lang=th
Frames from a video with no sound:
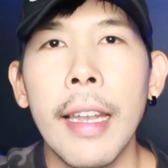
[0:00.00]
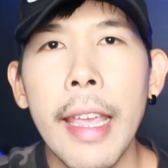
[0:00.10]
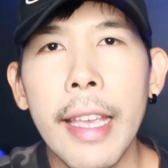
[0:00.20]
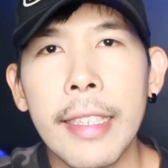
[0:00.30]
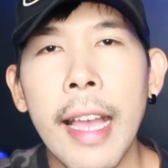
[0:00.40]
และ
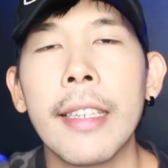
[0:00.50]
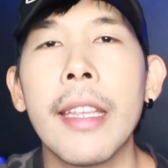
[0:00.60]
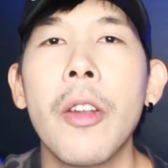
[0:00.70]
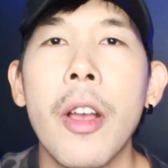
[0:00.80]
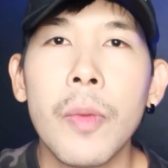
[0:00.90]
เหตุการณ์
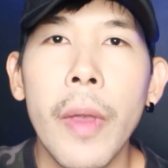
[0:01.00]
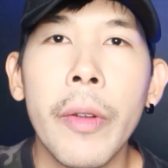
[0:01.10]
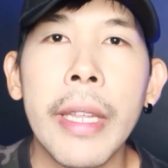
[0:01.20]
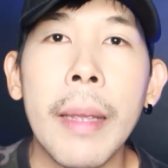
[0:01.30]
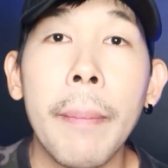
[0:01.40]
ที่รอสเวล
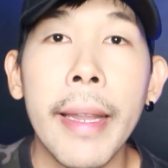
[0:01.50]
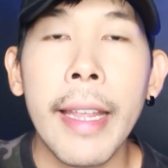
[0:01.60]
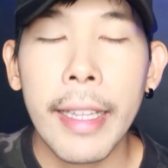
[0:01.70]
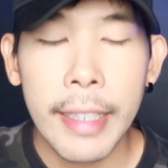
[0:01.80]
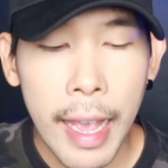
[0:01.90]
ล์นี้เป็น
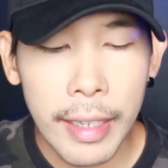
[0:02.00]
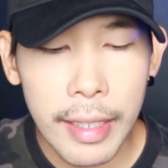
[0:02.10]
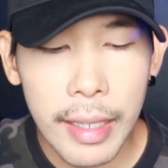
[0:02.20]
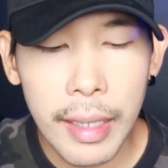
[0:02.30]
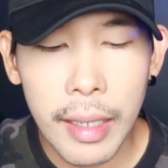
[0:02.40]
เหตุการณ์
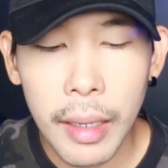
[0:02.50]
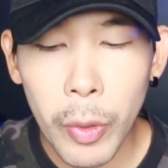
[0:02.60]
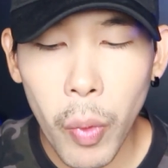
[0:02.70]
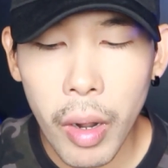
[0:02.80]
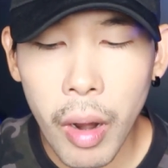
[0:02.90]
ที่เป็
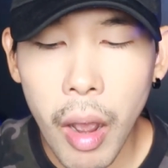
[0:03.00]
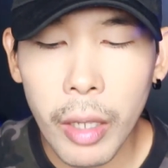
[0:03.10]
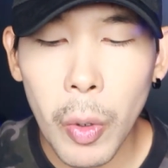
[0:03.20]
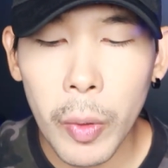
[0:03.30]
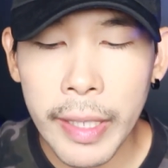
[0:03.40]
นหัวข้อ
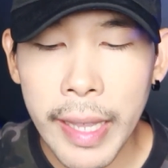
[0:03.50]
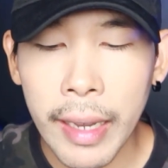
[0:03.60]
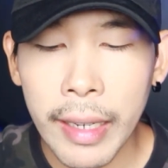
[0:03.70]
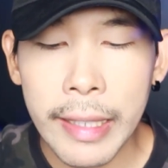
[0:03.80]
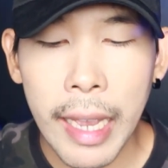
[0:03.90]
ถกเถีย
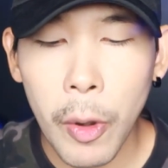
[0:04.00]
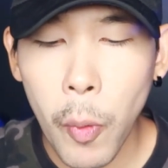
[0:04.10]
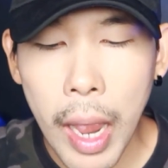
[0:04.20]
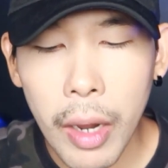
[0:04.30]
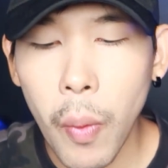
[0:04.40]
งกันอย่าง
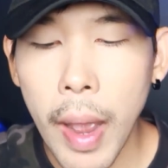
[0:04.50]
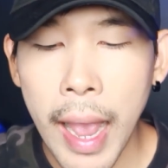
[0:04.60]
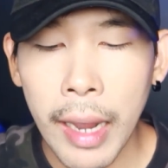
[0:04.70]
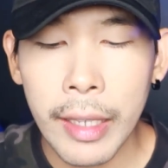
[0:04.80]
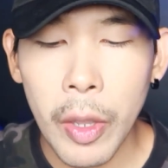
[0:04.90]
กว้างข
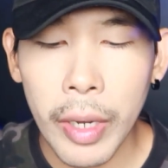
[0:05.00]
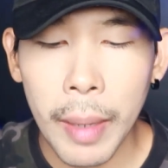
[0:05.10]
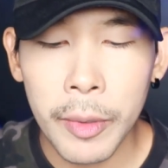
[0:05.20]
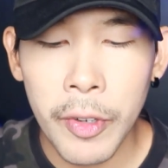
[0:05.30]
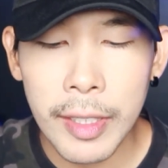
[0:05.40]
วางเกี่ยว
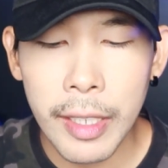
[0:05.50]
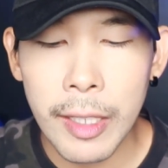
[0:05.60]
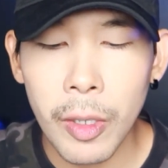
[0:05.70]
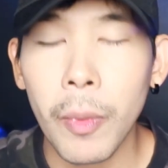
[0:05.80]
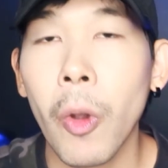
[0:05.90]
กับทฤษ
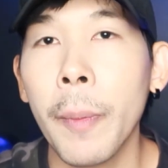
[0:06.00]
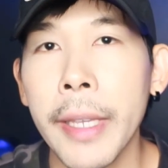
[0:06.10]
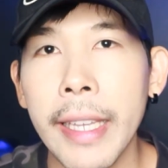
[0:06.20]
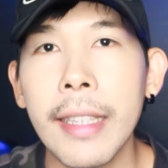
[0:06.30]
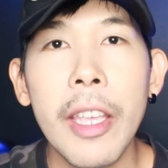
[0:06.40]
ฎีสมคบ
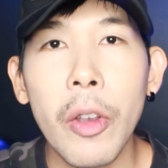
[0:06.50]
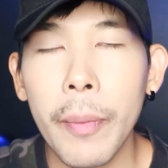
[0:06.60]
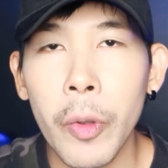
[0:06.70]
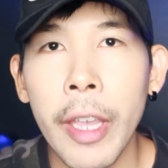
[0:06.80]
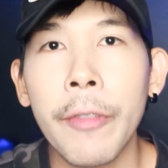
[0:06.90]
คิดที่เกี่ยว
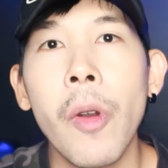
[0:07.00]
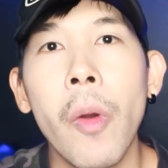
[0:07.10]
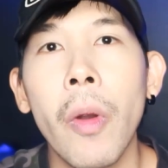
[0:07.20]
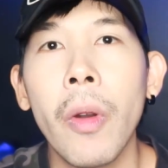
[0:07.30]
กับ UFO